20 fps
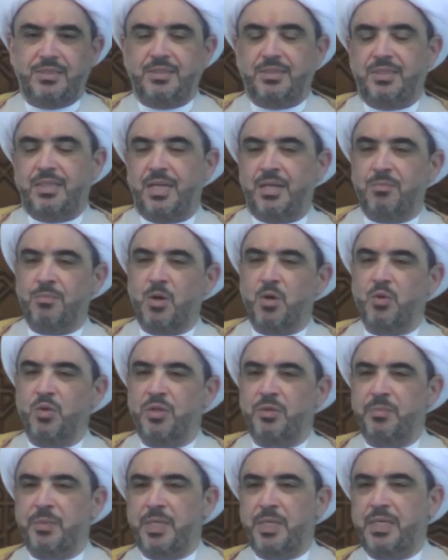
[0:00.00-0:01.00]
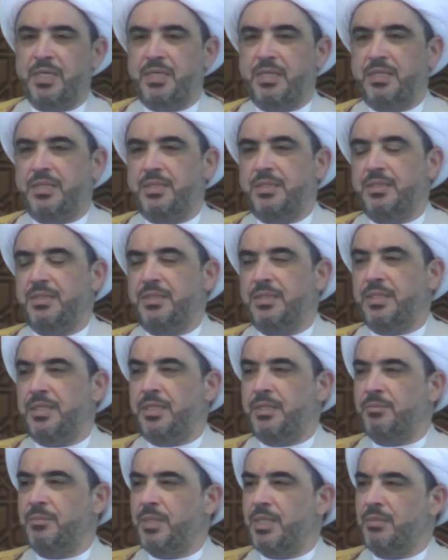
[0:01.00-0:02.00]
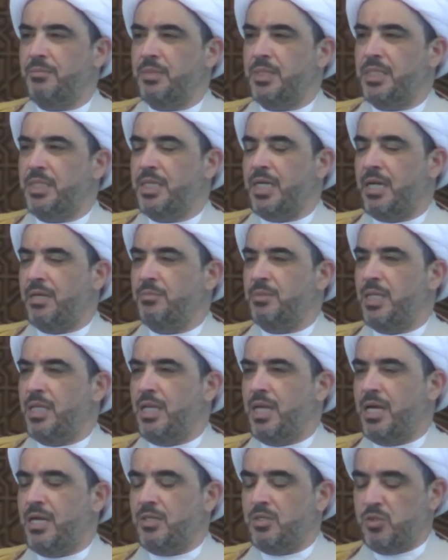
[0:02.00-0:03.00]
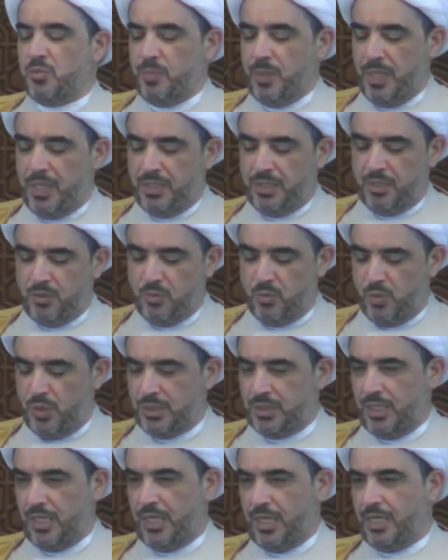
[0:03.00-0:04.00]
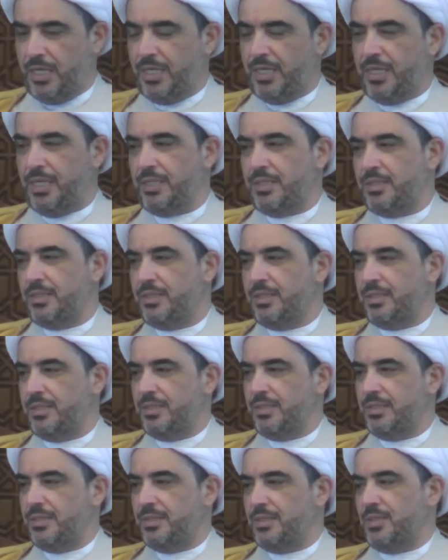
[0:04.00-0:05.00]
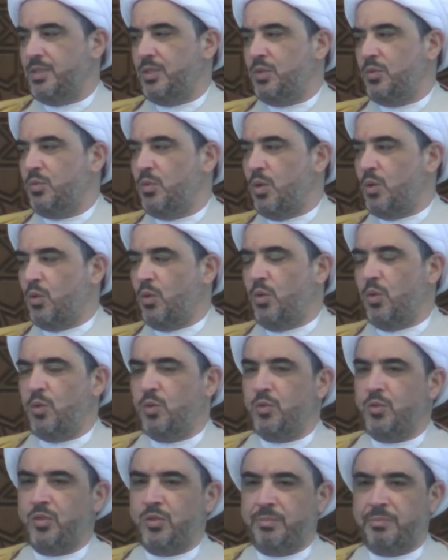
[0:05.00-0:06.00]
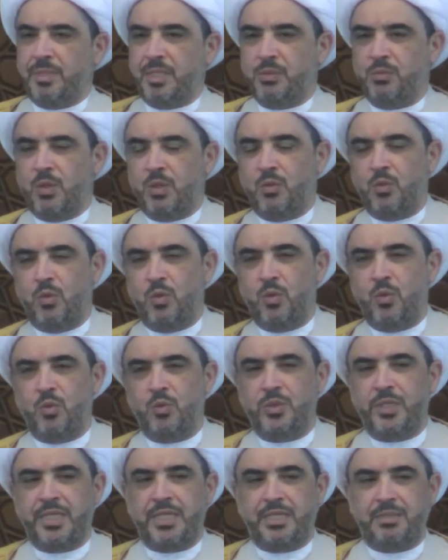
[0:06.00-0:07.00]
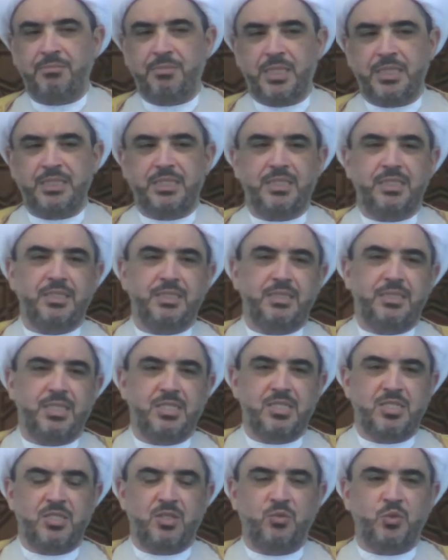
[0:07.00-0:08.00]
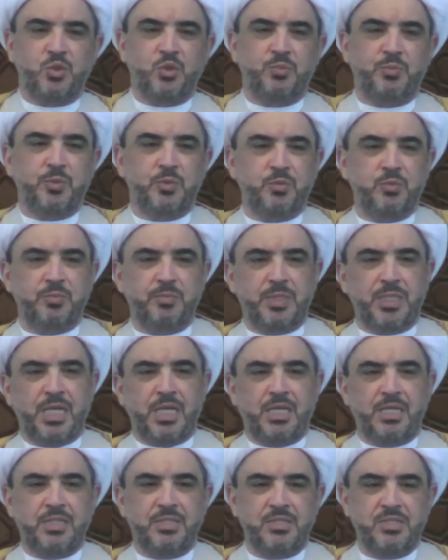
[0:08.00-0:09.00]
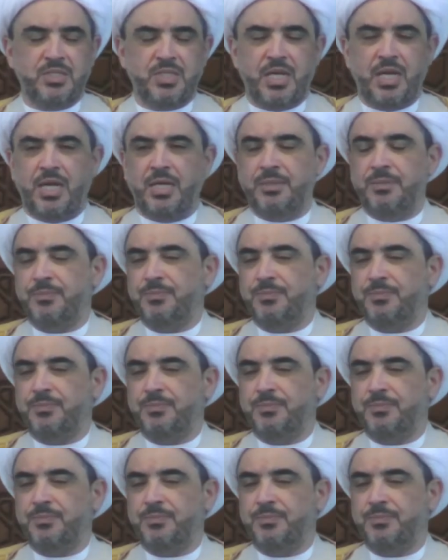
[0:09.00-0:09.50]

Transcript: الموهبه نعمه من نعم الله سبحانه وتعالى وكل نعمه وكل نعمه تستوجب من الانسان